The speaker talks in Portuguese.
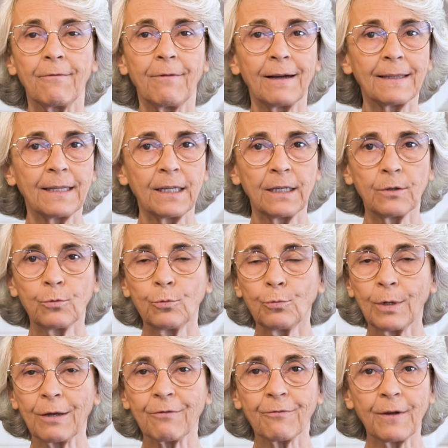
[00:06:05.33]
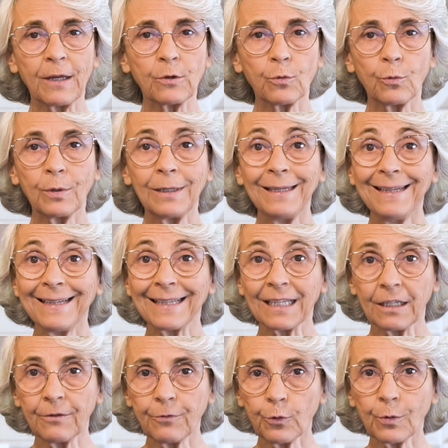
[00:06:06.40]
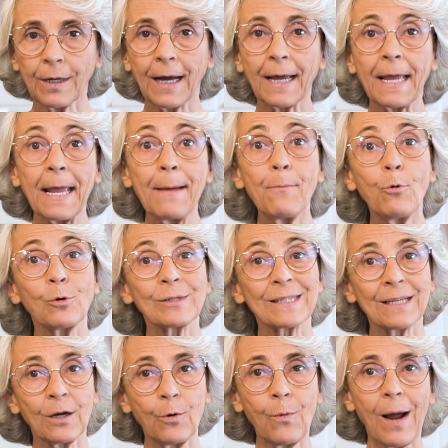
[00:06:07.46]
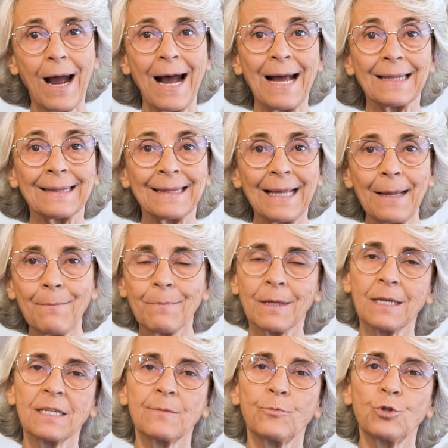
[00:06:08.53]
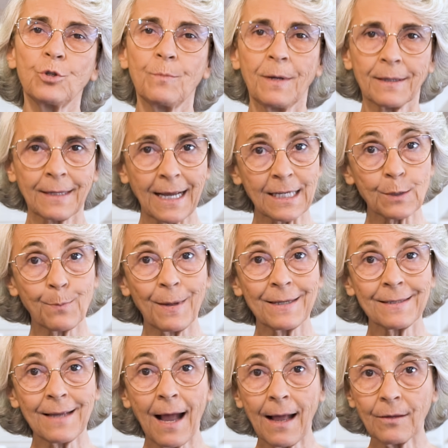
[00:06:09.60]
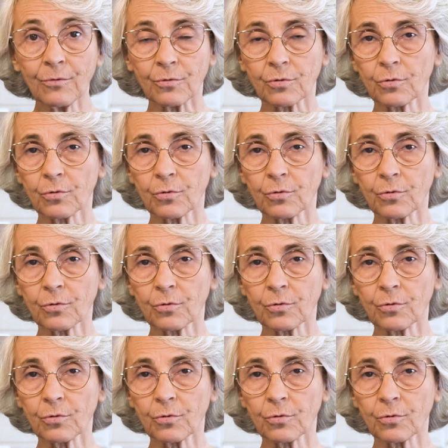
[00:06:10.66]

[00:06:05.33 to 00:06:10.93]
vai ter um efeito incrível na remoção até mesmo de metais pesados,